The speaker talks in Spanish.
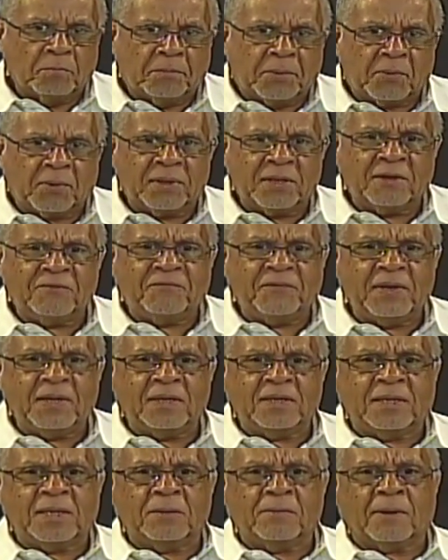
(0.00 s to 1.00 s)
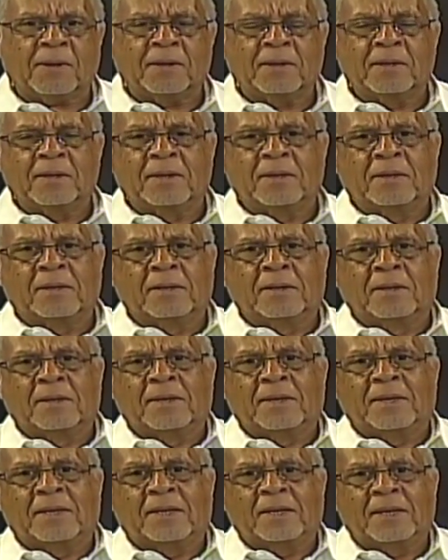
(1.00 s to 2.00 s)
Pero en definitiva,
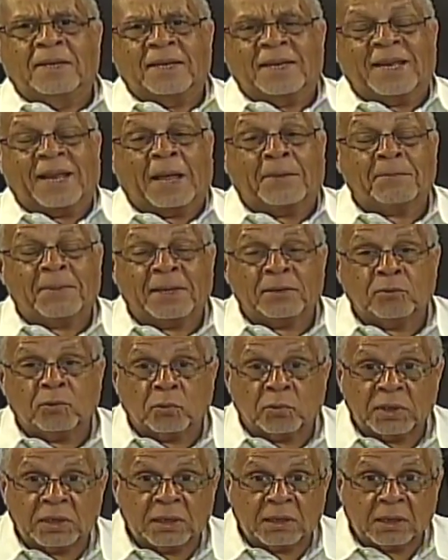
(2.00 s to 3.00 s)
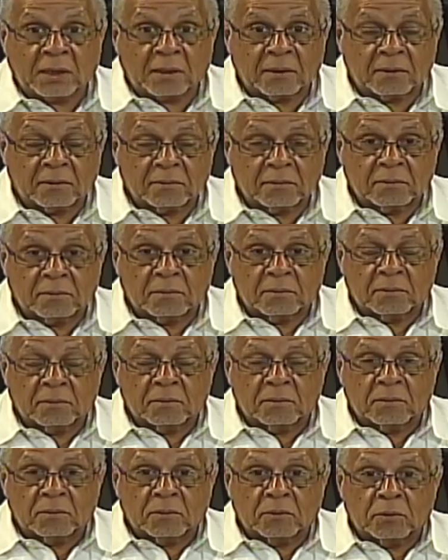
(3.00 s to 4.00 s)
la mayoría
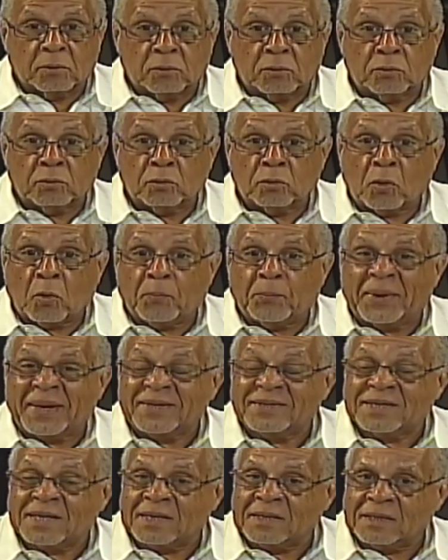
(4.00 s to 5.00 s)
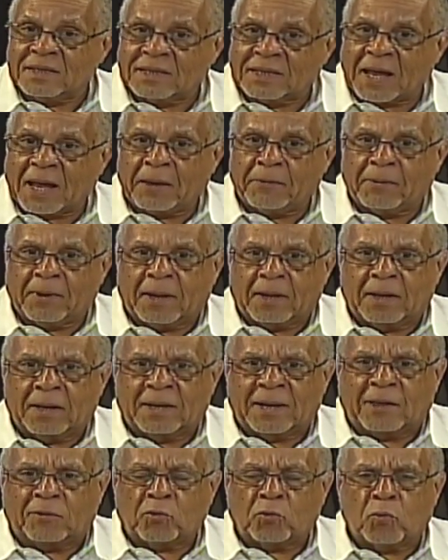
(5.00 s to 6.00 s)
no presentaba
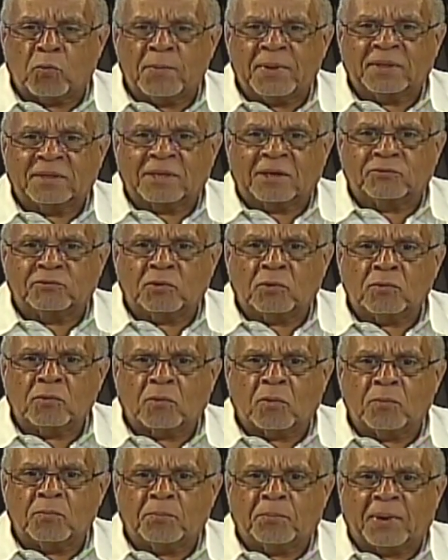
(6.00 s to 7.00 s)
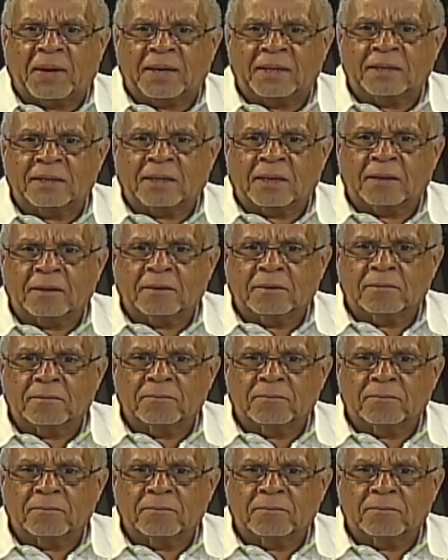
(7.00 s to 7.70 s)
la documentación completa.